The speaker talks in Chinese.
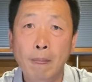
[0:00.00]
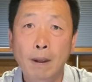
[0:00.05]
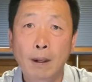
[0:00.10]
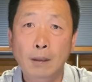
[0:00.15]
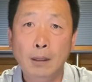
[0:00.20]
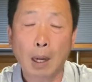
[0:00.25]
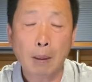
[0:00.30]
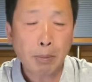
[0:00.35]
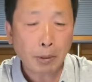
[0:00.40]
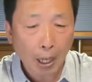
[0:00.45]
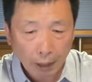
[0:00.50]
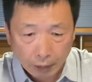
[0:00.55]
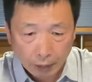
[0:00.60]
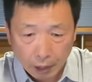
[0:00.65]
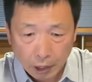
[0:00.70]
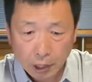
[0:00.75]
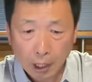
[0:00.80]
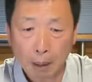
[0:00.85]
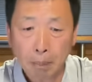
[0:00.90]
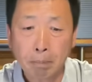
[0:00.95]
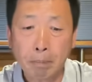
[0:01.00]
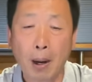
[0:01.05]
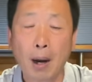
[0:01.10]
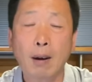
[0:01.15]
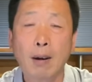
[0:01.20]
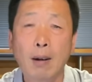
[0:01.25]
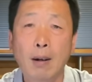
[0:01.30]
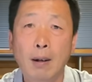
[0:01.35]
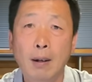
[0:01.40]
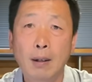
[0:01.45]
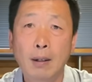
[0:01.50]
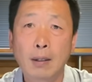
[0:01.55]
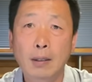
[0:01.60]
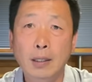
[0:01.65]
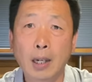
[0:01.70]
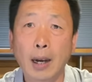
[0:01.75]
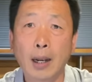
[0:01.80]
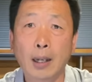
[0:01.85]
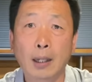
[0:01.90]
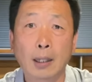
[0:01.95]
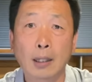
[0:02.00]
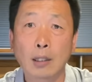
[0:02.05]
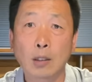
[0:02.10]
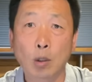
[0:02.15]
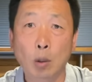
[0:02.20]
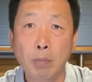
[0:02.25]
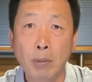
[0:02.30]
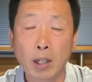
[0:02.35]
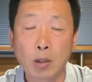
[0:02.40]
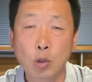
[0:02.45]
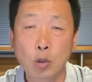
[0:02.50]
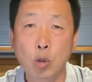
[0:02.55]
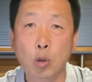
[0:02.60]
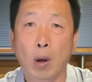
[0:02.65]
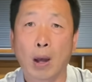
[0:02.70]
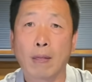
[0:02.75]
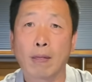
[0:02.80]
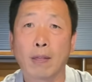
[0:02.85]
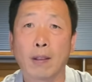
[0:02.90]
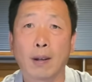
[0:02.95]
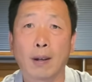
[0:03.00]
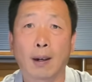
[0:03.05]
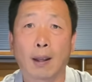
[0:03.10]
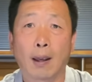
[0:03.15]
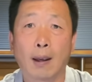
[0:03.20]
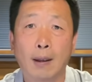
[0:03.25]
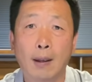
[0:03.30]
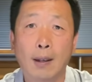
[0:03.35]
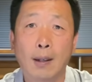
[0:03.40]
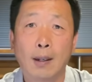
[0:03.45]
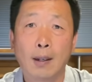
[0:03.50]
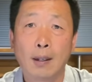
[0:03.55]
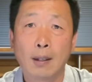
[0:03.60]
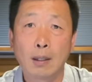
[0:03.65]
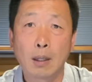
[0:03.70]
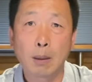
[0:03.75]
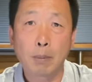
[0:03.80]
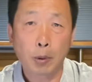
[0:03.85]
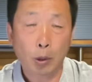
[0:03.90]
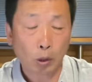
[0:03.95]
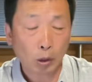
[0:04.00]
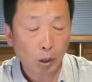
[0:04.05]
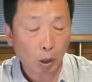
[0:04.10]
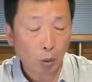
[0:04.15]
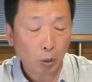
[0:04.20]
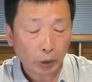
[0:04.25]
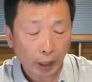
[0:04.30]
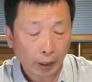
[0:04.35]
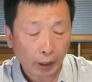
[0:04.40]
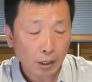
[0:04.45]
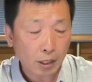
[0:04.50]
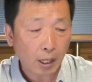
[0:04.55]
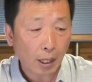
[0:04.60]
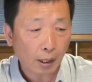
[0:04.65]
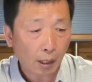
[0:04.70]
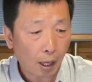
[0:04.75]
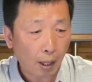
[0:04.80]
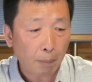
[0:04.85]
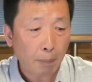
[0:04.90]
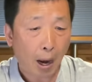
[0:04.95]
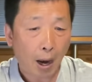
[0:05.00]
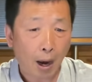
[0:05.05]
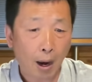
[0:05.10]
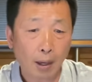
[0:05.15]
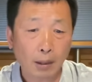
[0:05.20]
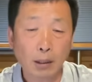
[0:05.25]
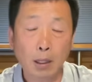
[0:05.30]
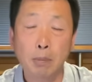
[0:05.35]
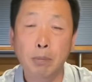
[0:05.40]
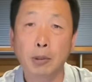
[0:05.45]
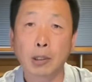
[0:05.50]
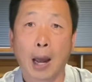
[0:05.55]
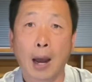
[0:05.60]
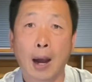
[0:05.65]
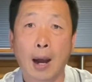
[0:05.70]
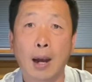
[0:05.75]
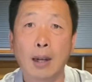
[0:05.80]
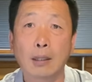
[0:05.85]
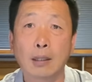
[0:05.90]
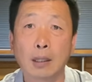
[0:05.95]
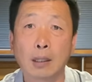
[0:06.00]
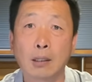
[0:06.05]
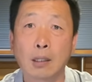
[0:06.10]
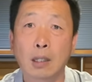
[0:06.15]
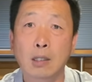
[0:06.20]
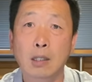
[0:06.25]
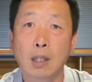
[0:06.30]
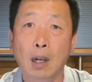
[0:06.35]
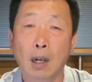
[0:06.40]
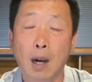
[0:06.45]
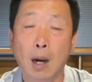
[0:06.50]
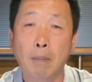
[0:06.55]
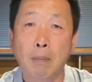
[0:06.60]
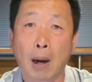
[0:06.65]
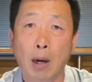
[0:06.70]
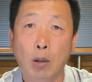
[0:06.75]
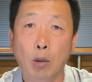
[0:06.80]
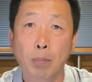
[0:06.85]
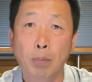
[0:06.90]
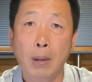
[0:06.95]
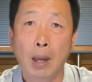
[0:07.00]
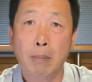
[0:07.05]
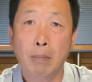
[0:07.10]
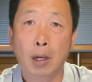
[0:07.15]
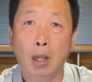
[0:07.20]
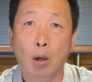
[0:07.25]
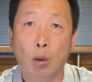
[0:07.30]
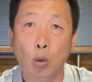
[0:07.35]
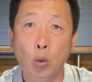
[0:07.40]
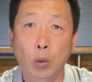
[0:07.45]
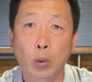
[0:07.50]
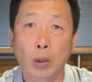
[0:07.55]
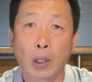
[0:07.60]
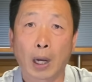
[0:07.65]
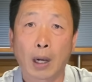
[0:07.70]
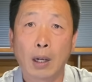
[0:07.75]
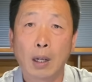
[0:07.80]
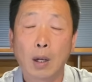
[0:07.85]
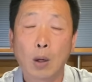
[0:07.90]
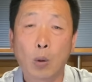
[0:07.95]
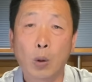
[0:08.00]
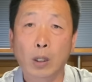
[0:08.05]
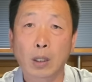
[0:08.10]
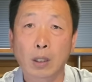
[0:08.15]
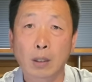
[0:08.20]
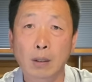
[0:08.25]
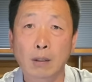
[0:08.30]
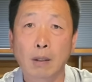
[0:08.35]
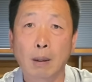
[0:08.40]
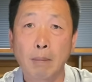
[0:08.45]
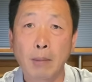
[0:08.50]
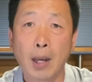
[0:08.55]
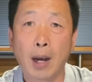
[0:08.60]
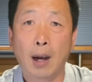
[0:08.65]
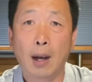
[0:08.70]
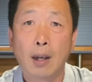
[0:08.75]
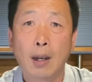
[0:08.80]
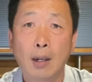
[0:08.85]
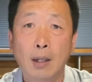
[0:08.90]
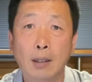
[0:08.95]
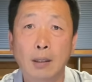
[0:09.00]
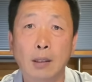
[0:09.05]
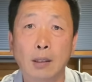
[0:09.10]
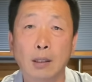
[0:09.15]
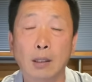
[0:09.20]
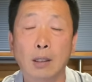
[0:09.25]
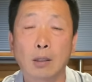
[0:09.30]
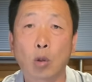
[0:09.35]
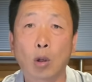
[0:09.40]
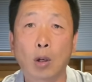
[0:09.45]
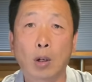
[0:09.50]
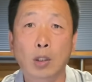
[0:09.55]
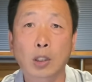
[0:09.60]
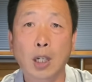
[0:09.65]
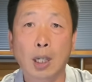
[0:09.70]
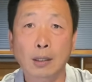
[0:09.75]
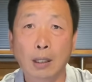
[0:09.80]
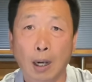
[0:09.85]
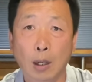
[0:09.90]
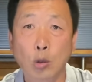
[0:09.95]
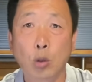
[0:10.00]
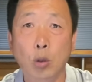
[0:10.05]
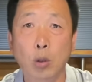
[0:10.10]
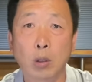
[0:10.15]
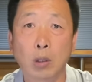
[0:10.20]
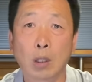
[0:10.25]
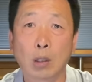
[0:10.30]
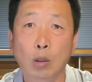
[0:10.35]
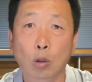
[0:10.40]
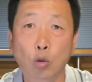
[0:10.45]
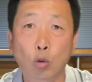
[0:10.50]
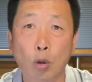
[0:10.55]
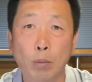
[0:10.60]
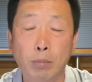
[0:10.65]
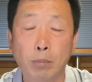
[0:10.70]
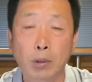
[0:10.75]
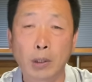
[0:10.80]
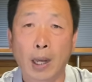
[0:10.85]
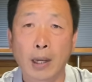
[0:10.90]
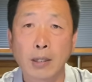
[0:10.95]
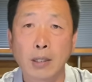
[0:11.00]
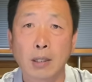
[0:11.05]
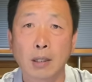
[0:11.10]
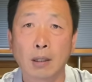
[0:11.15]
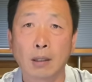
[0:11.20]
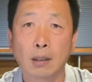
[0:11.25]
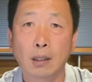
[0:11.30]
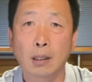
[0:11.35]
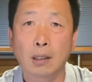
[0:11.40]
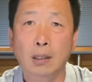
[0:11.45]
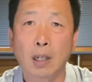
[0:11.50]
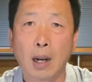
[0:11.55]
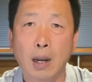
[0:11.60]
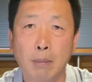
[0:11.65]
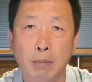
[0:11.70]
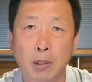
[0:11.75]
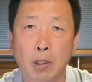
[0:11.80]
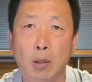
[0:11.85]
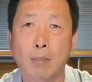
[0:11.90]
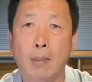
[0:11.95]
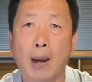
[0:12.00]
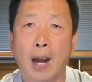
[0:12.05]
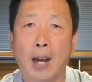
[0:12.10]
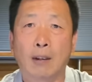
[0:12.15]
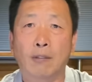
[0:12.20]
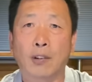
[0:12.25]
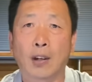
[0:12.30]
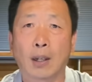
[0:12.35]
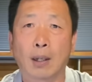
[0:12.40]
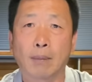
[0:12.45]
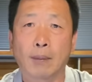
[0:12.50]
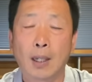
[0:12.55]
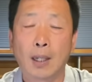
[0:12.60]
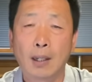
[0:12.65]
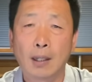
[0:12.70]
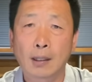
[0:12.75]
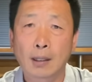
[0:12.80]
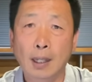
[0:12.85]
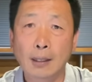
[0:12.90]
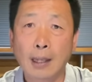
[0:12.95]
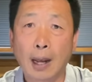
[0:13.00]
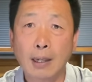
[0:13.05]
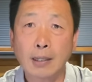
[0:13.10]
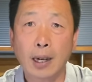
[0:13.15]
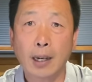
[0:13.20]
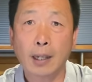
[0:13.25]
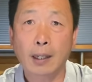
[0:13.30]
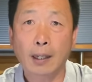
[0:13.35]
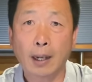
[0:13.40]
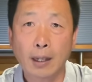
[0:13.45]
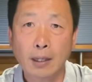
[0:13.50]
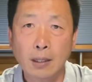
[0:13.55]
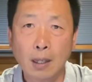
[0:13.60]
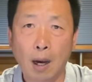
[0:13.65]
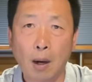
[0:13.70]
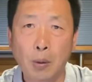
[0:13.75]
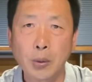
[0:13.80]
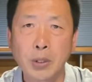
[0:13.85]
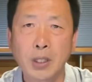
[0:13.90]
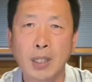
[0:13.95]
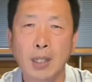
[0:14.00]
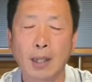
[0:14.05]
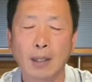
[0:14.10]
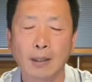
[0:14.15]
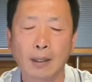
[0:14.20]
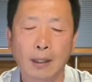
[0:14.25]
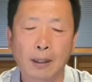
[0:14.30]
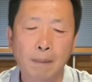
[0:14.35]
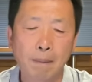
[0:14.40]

他不让你上班儿，这个你就没有选择了。你比如都有那个健康码，你不打你那健康码都变不了绿的，或者是怎么样？你最后上哪儿去？你都寸步难行，你这不就麻烦了？他拿这个来要挟你。